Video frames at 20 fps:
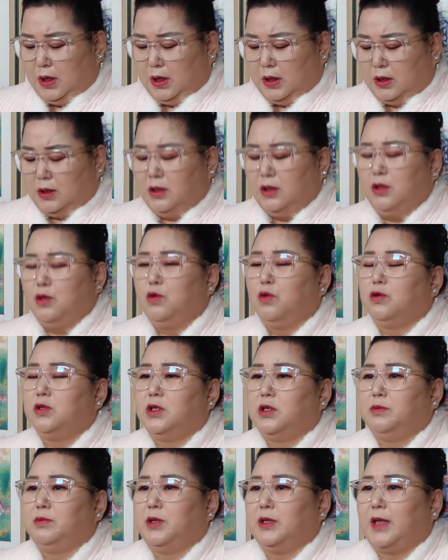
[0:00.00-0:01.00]
그
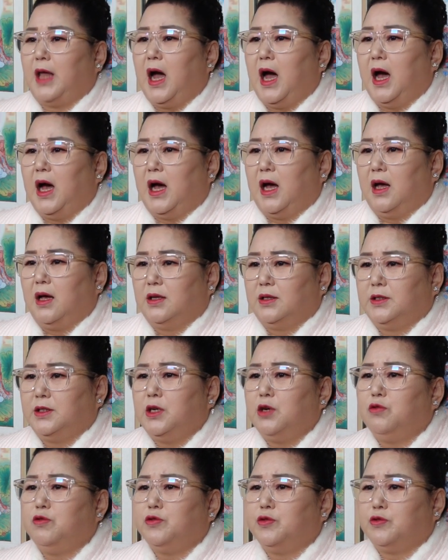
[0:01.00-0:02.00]
욕심을 다
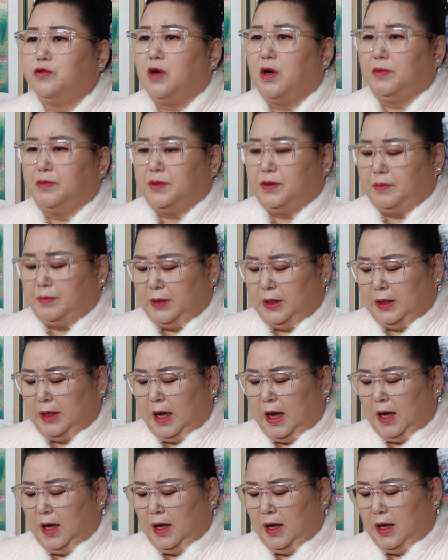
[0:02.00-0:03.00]
채울 수가
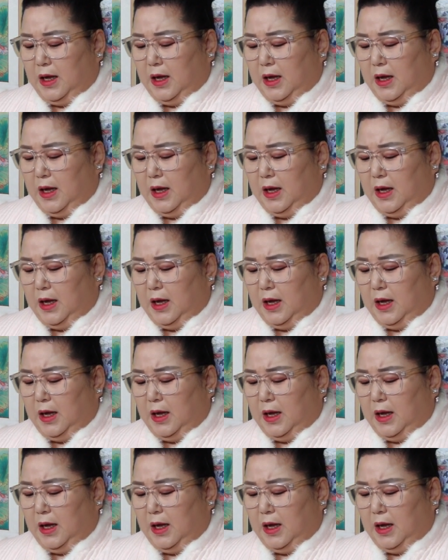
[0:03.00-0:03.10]
없습니다.